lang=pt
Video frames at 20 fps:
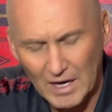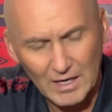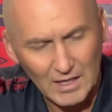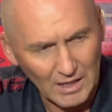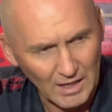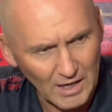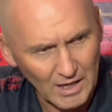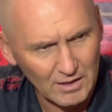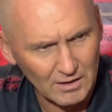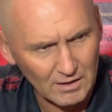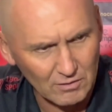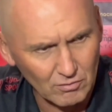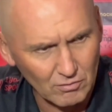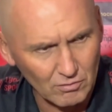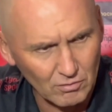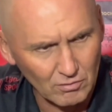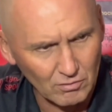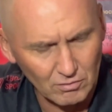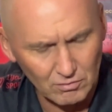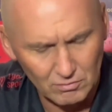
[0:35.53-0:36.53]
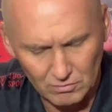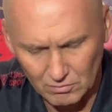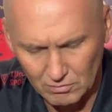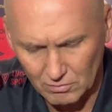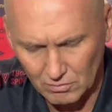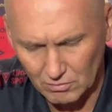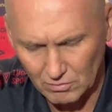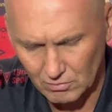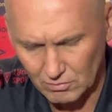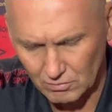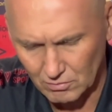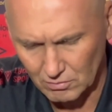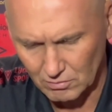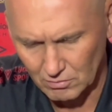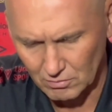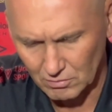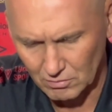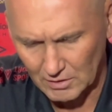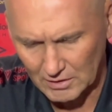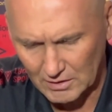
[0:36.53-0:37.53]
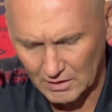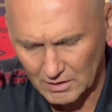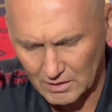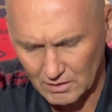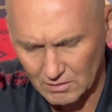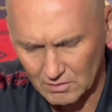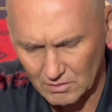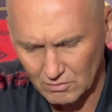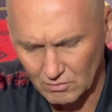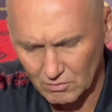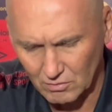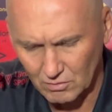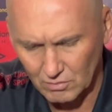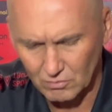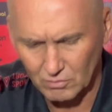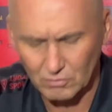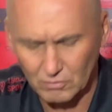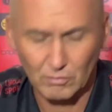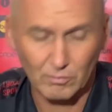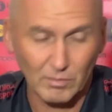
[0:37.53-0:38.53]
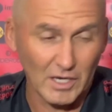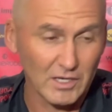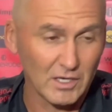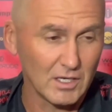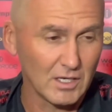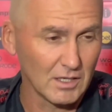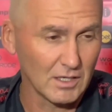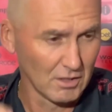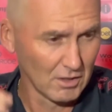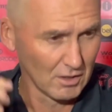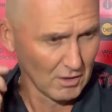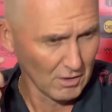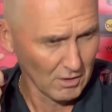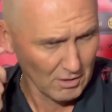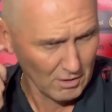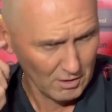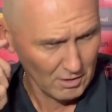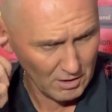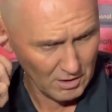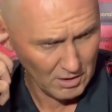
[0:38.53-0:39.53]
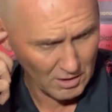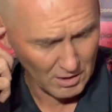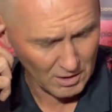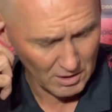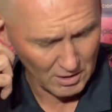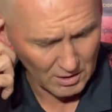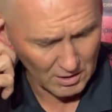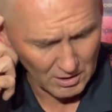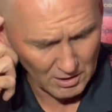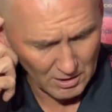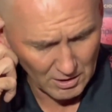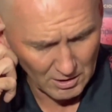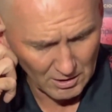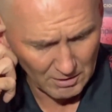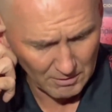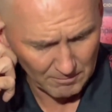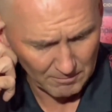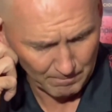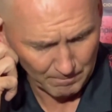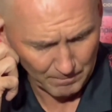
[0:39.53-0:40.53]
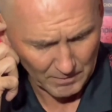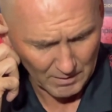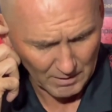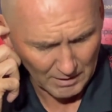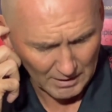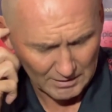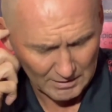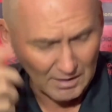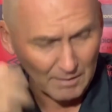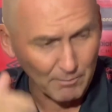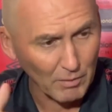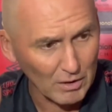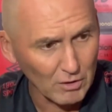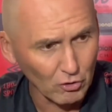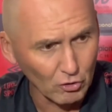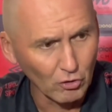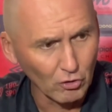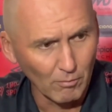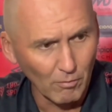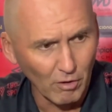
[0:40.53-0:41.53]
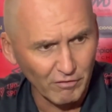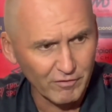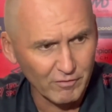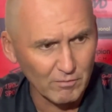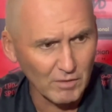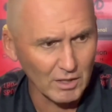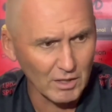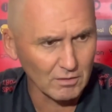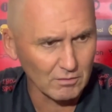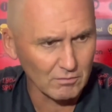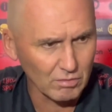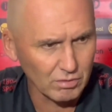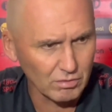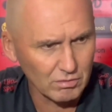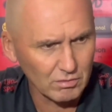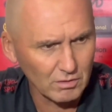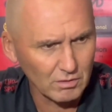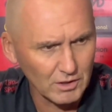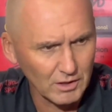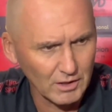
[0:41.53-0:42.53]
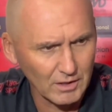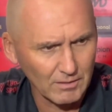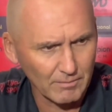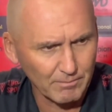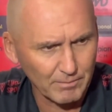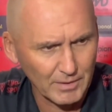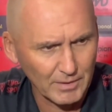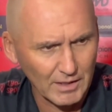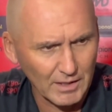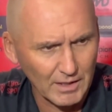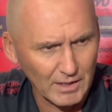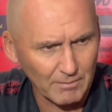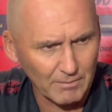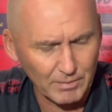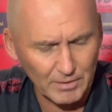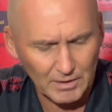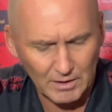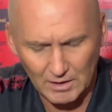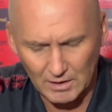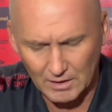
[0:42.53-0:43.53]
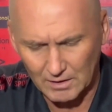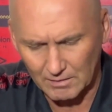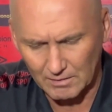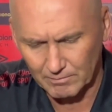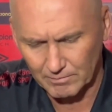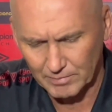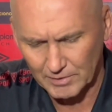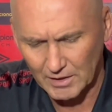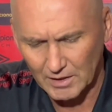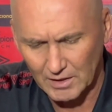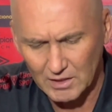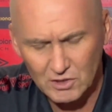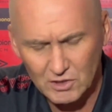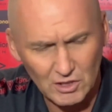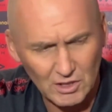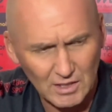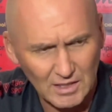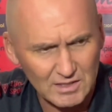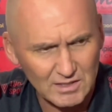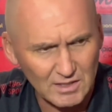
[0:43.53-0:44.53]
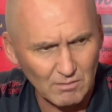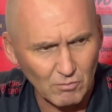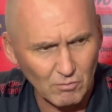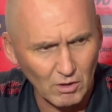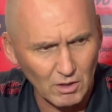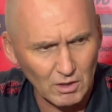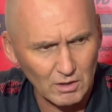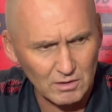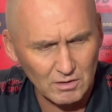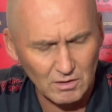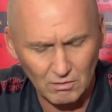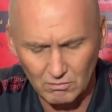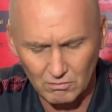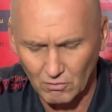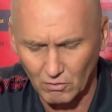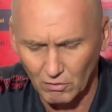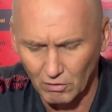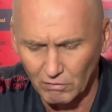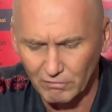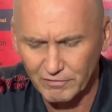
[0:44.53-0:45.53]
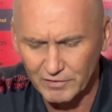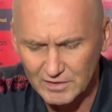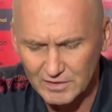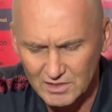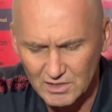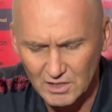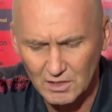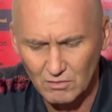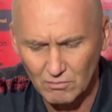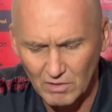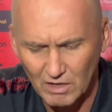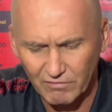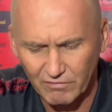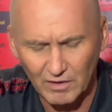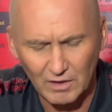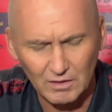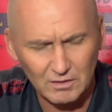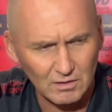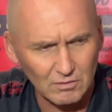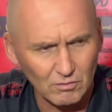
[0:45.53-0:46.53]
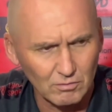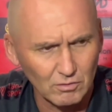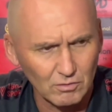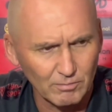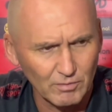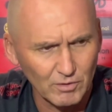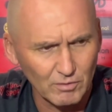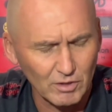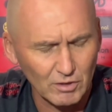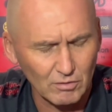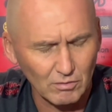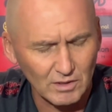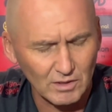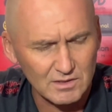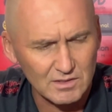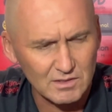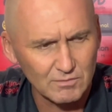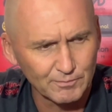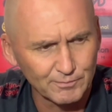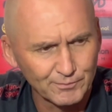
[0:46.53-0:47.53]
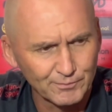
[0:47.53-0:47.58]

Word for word: carga do, do, do, do atacante do, do, Bahia e atrapalhou no movimento é, para ele tirar essa bola. Então houve sim uma falta no, no primeiro lance.